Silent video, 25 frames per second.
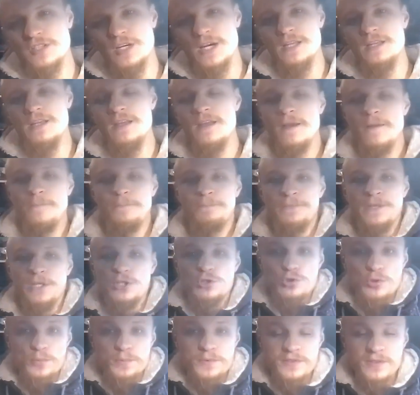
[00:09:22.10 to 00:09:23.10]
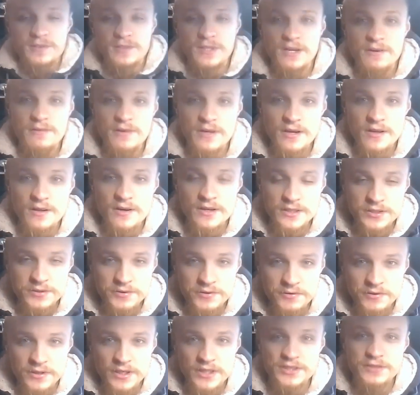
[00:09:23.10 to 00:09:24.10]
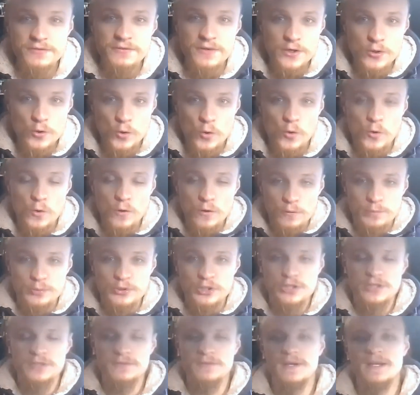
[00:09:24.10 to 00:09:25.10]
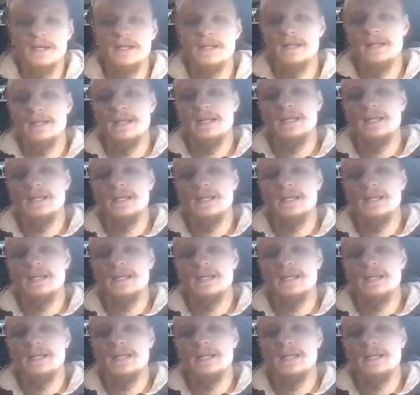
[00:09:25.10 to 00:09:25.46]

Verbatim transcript: зданий и, собственно говоря, развивать свое общество.